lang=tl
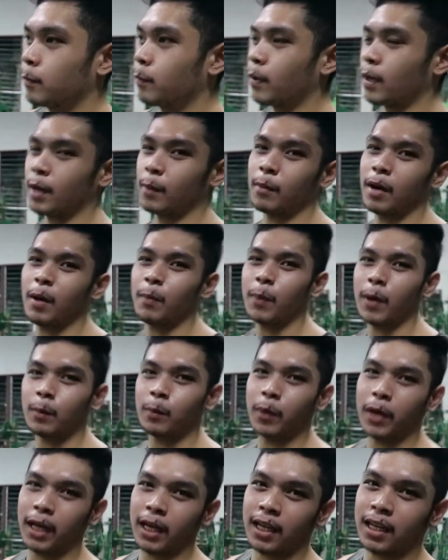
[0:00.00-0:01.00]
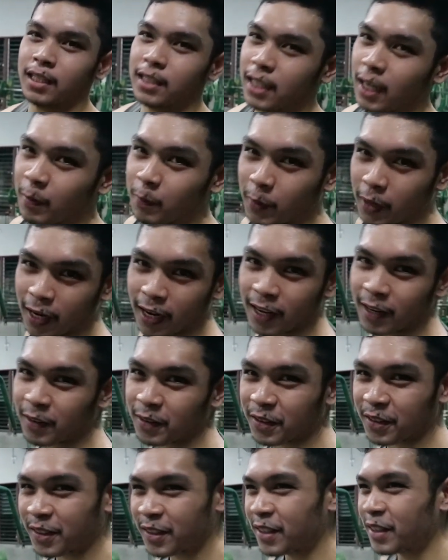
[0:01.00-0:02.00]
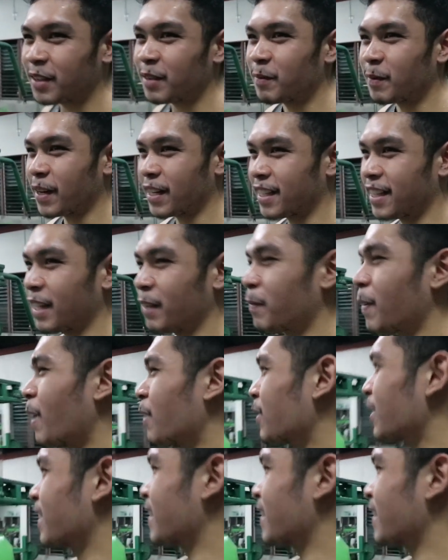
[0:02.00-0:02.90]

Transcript: Baka makipag-breakan siya pag ano, pag di pa ako